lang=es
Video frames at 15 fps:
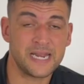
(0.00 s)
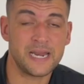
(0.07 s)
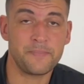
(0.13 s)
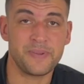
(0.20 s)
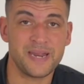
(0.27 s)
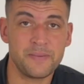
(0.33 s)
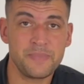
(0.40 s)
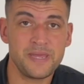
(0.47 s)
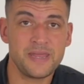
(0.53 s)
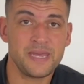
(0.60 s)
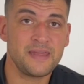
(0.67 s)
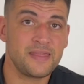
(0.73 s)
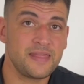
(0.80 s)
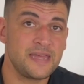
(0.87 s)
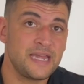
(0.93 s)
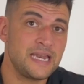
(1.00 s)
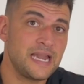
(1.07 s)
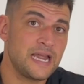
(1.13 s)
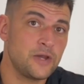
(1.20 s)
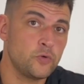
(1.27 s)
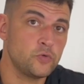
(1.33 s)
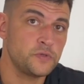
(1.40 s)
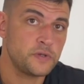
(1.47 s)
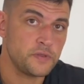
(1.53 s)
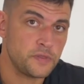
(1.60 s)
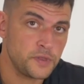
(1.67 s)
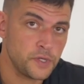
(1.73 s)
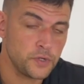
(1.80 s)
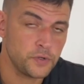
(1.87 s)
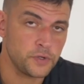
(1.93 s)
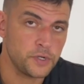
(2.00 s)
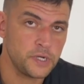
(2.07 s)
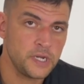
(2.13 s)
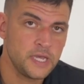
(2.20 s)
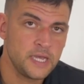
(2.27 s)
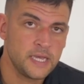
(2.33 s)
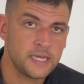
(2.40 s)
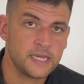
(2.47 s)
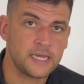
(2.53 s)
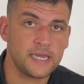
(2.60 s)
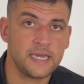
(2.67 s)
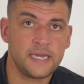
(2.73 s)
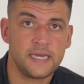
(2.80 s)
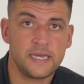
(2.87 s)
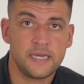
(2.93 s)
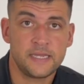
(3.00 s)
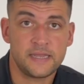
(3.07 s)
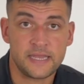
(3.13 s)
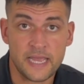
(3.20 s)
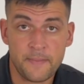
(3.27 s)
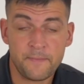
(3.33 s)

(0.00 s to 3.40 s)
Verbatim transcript: que la pirámide de la nutrición que te